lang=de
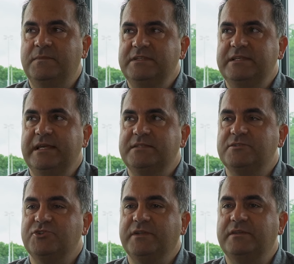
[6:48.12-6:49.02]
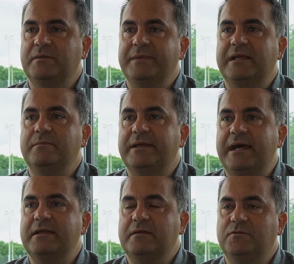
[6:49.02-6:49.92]
diese ersten Schritte im
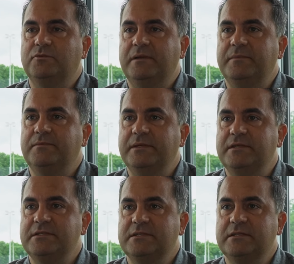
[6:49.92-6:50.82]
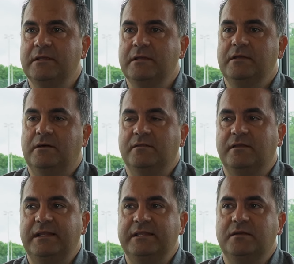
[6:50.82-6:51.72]
Herrenbereich einfach unheimlich wichtig sind.
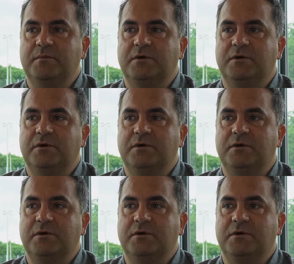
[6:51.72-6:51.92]
Andere Länder